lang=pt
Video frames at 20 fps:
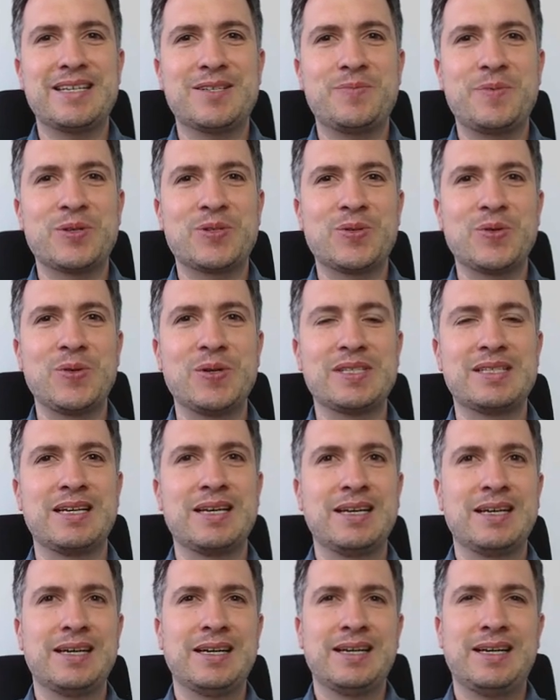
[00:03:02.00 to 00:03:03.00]
as pessoas,
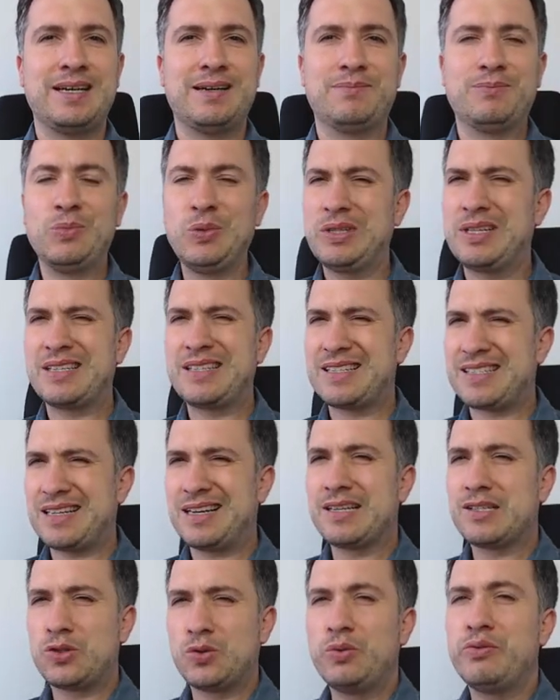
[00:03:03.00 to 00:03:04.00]
é, muitas vezes
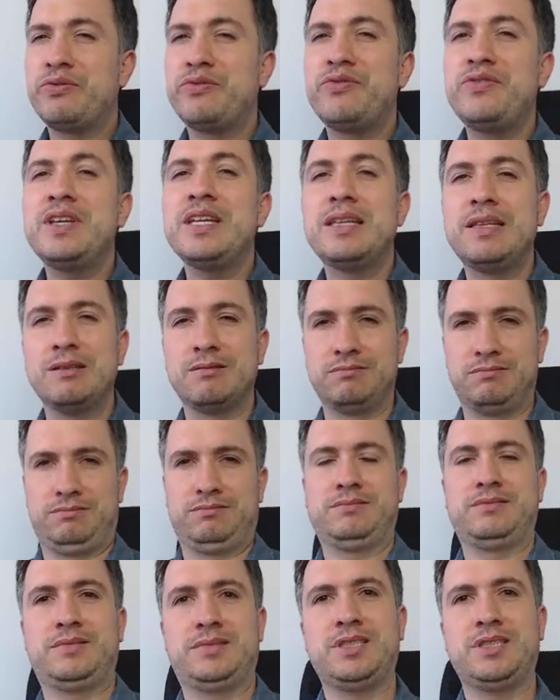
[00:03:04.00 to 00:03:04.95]
elas duvidam,